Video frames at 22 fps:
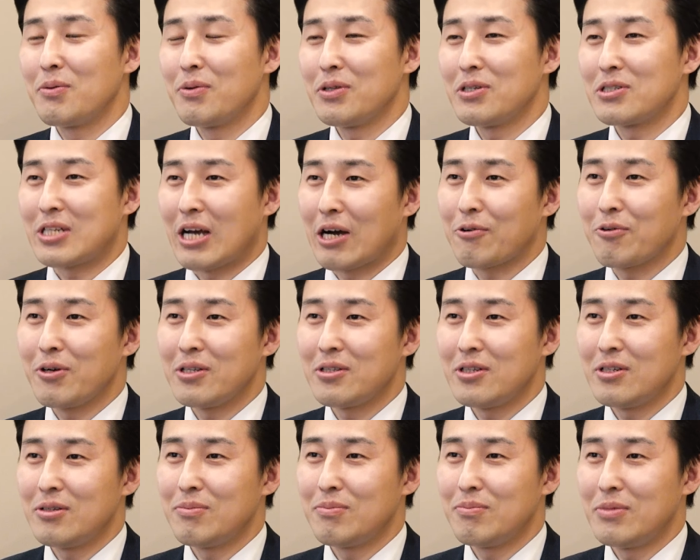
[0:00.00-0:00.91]
이번에
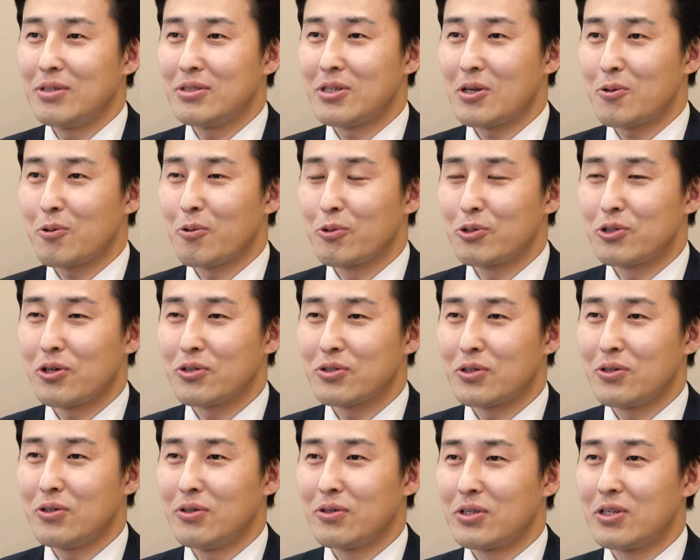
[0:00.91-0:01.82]
장관님이 새로
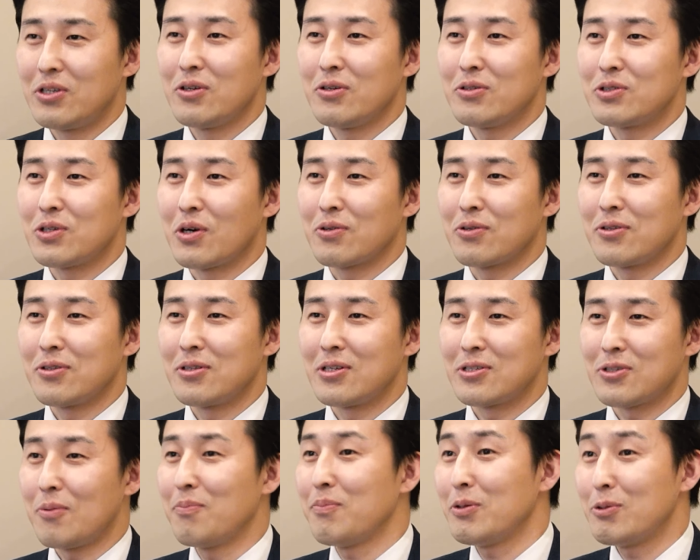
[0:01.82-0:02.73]
오셔서 2년
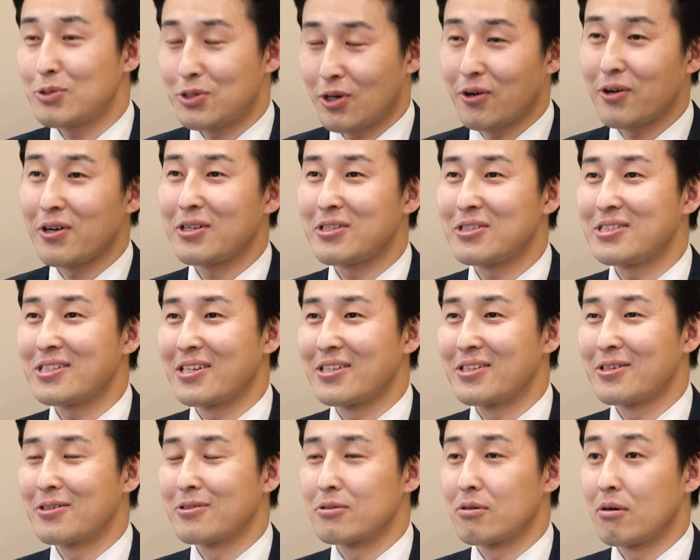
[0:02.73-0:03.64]
적는데 선배도 적어야 되지
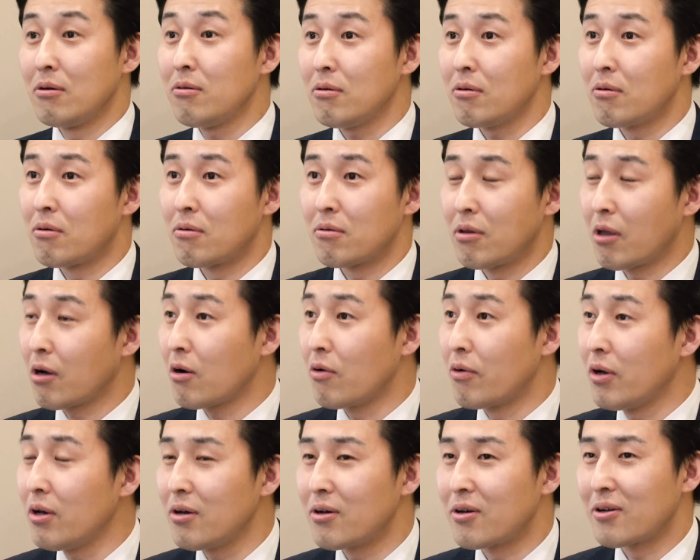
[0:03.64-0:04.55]
않아요? 그래서 어 내가
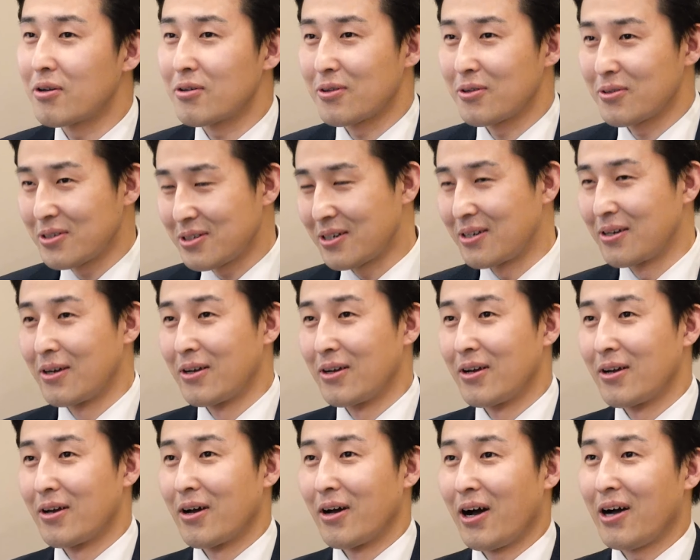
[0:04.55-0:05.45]
왜? 이랬더니
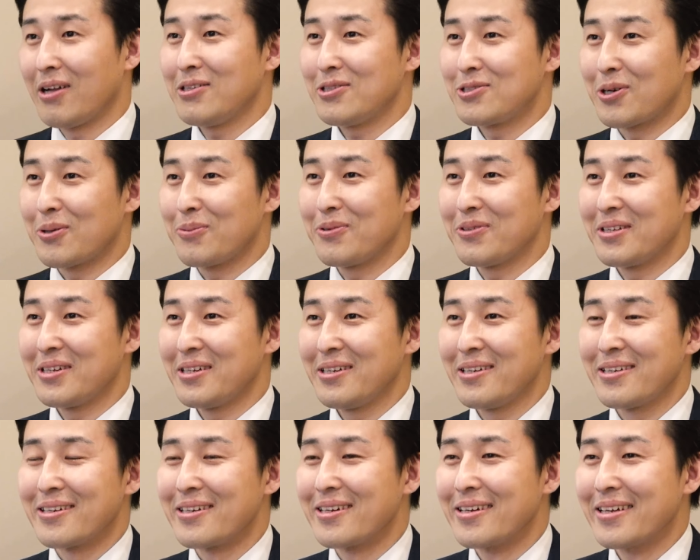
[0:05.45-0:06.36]
아니
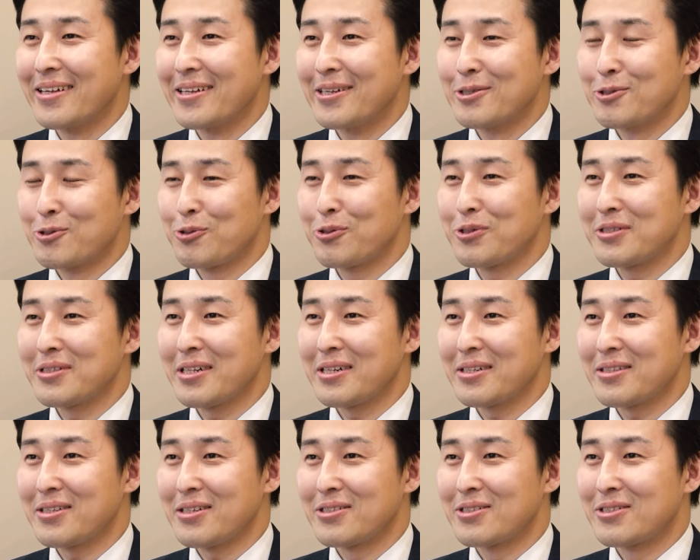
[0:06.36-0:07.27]
저번에
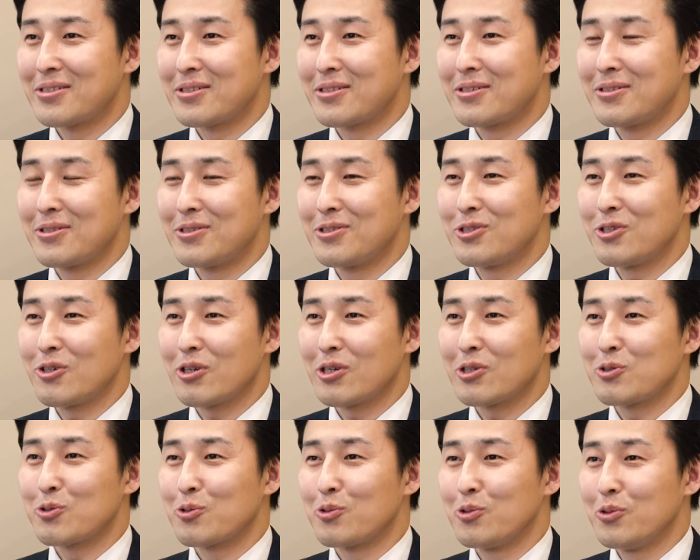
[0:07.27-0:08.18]
출근할 때 그
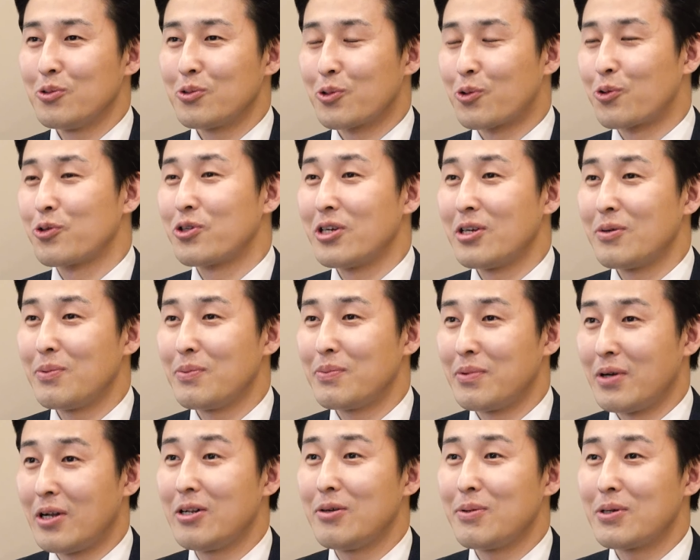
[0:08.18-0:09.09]
늦어가지고
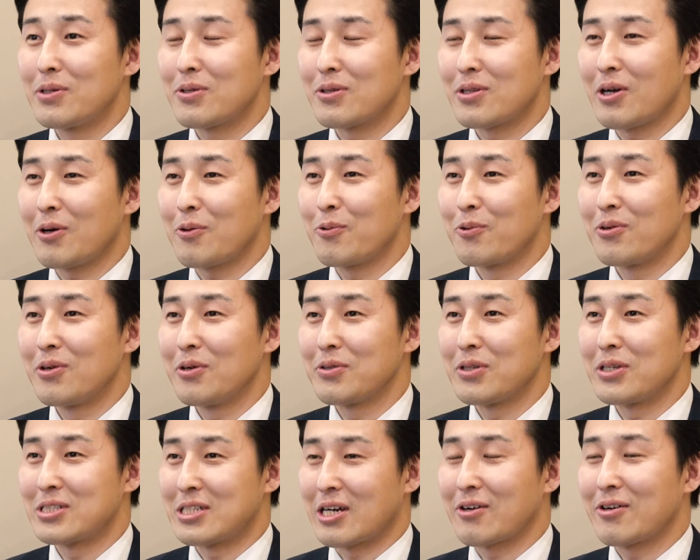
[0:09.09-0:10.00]
골드 엘리베이터 타고
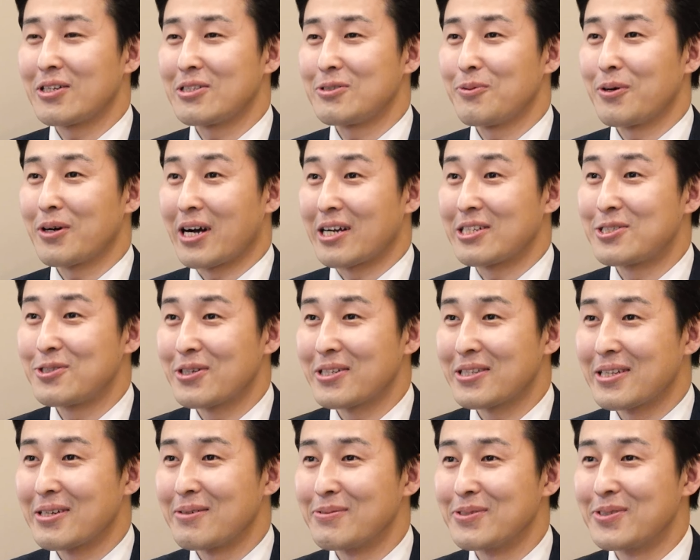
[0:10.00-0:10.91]
올라오다 장관님하고 같이
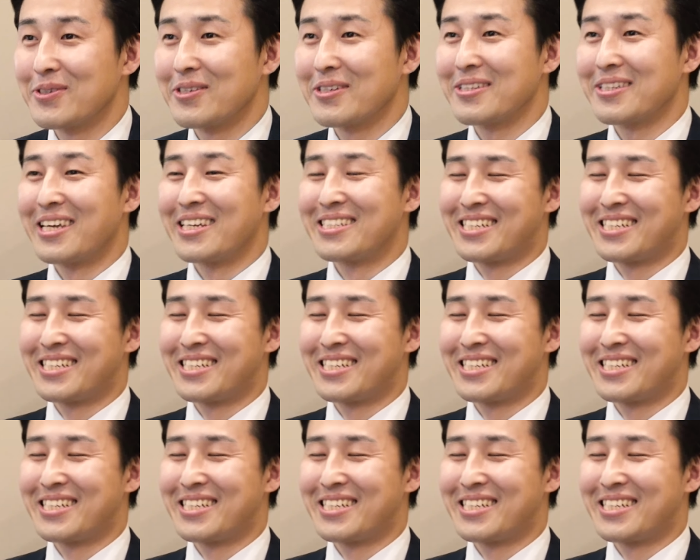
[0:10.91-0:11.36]
왔다면서 이런데